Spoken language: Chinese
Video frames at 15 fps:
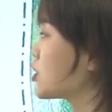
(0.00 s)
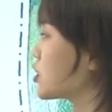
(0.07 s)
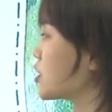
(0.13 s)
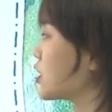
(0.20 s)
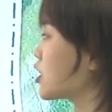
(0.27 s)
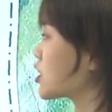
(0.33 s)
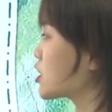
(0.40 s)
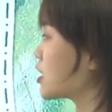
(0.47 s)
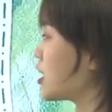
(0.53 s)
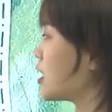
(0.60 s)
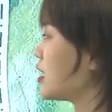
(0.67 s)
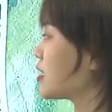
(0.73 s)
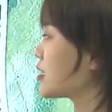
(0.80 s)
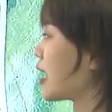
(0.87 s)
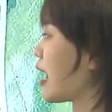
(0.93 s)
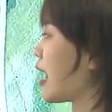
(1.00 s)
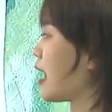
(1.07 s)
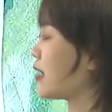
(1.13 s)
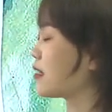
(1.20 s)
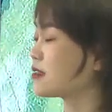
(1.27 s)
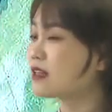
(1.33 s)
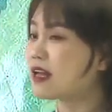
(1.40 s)
指的是
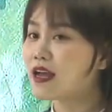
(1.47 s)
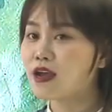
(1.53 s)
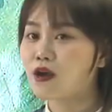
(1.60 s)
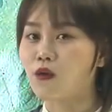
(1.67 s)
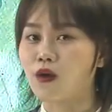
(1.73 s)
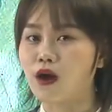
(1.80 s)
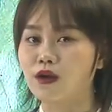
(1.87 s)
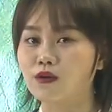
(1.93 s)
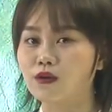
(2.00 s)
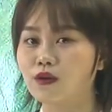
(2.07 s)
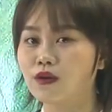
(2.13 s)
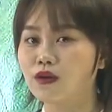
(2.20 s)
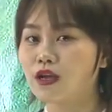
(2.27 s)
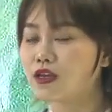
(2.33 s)
唐代皇宫。